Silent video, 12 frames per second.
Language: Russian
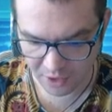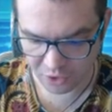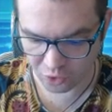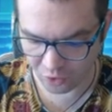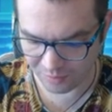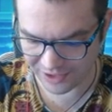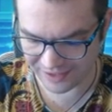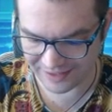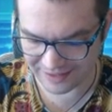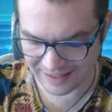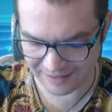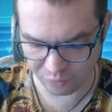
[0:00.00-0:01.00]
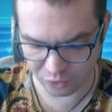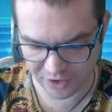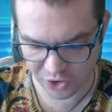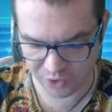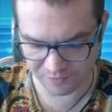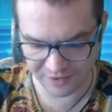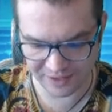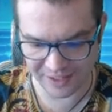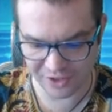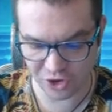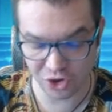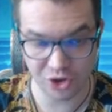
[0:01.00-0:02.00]
Гоблин-гигант будет нашим
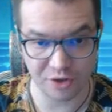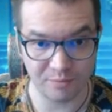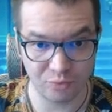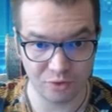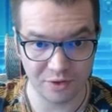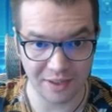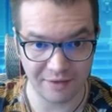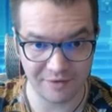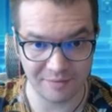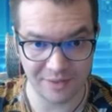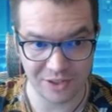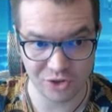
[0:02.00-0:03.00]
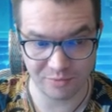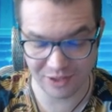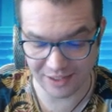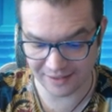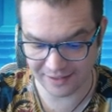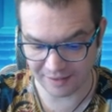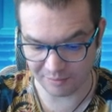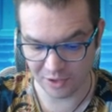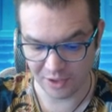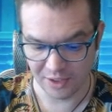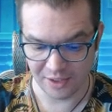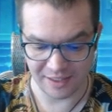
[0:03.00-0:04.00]
винкондишеном, будет главным нашим танком.
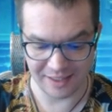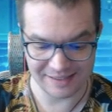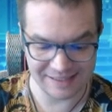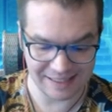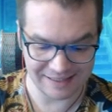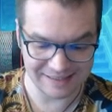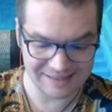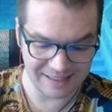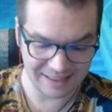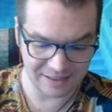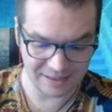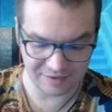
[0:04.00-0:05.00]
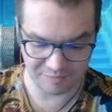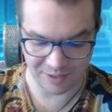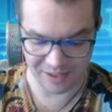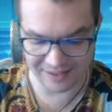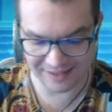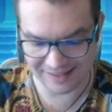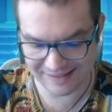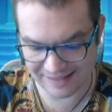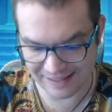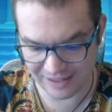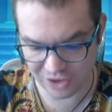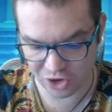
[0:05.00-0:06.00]
Разряд и стрелы это вполне
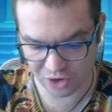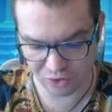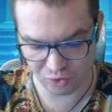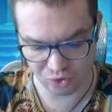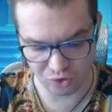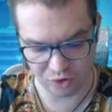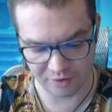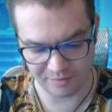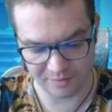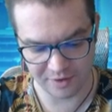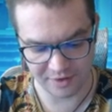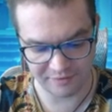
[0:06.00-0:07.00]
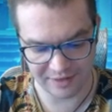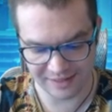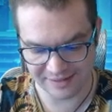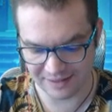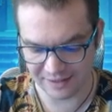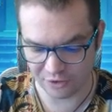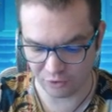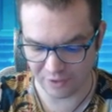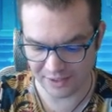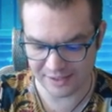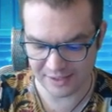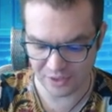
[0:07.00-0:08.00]
достаточно с учетом э, рывка Золотого
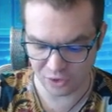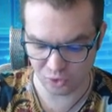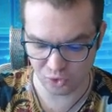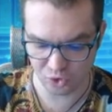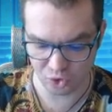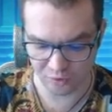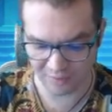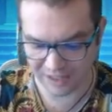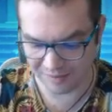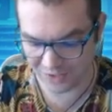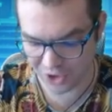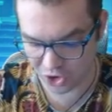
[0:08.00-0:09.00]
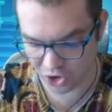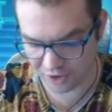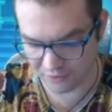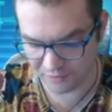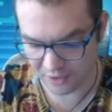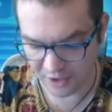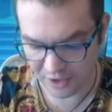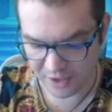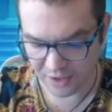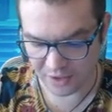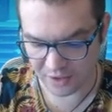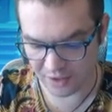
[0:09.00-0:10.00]
Рыцаря, с учетом копейщиков
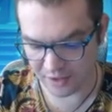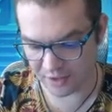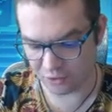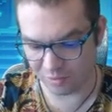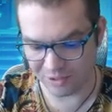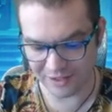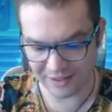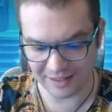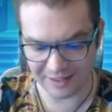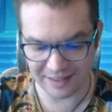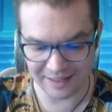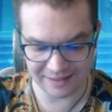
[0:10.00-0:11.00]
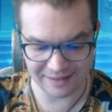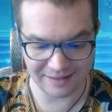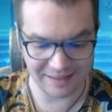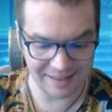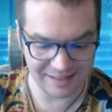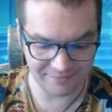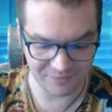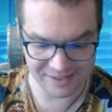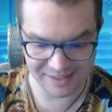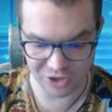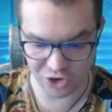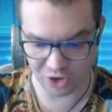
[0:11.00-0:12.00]
э, Гоблина-гиганта для
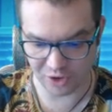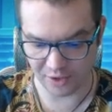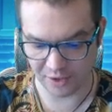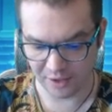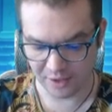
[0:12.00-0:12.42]
защиты.